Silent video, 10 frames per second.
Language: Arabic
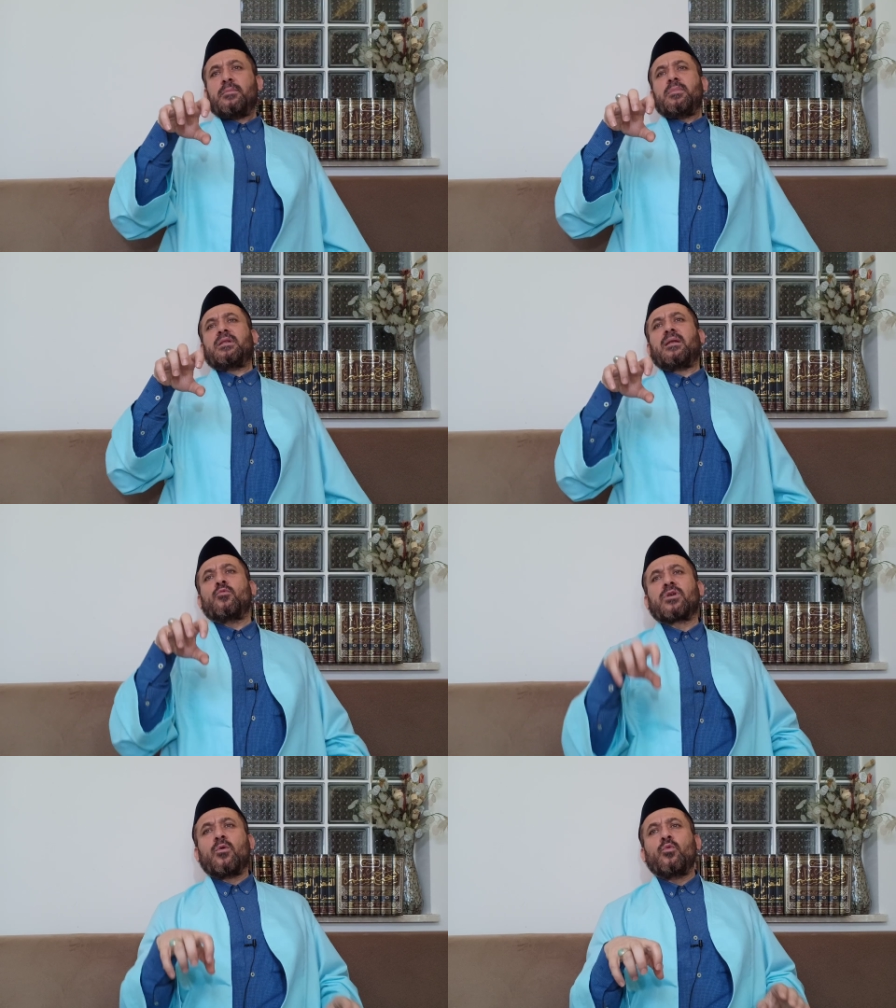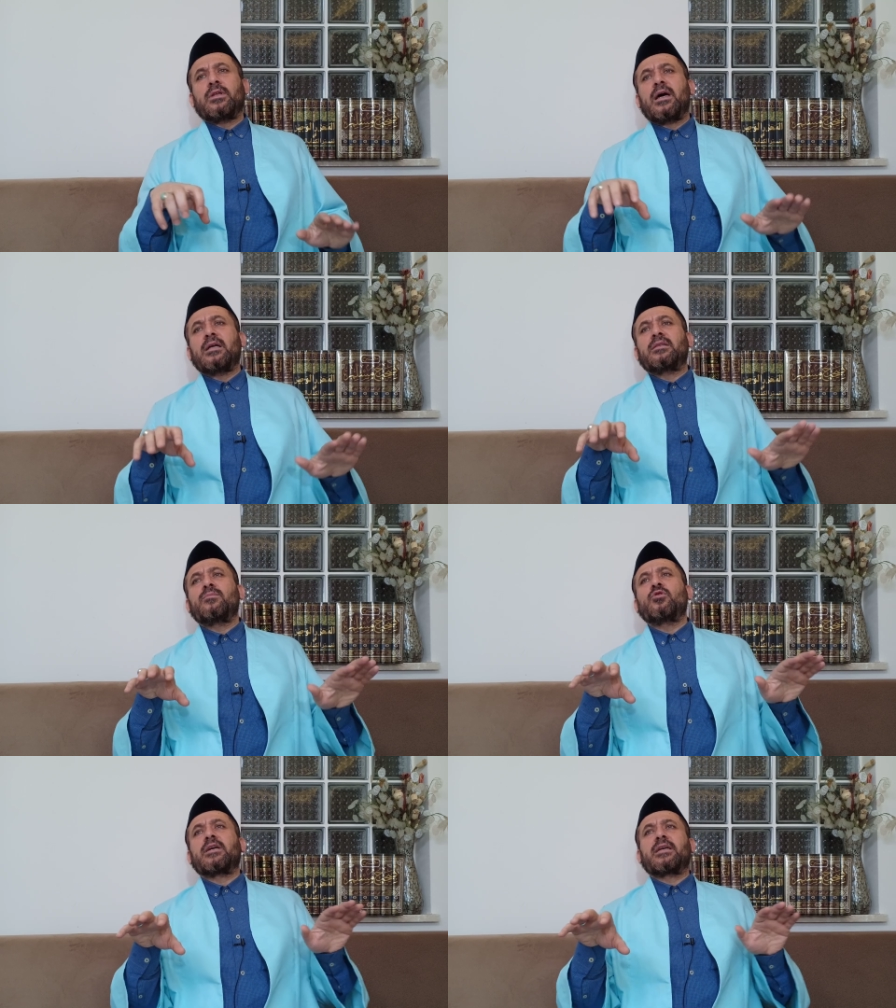من المكونات
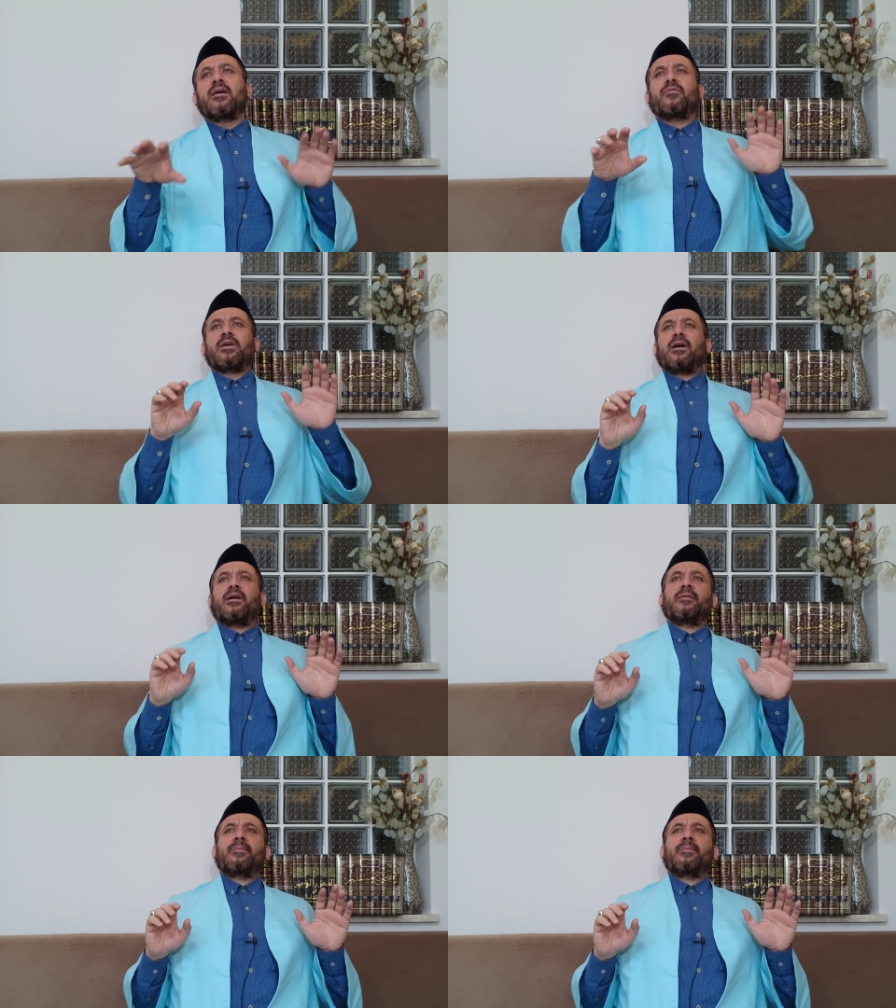المتكافئة